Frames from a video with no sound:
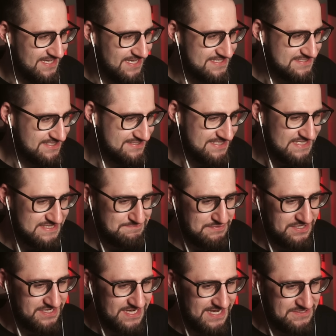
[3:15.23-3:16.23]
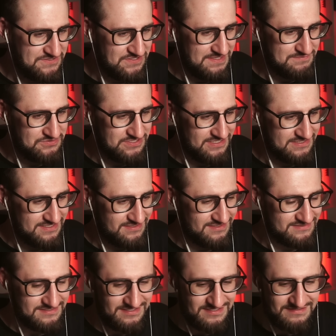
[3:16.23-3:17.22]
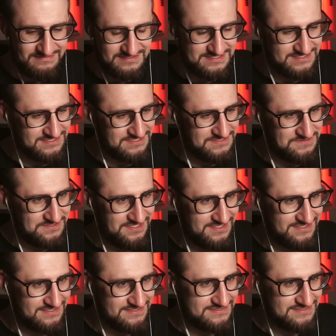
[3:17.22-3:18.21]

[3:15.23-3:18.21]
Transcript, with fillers: Я, я если здесь проиграю, то я буду от, отыгрываться на других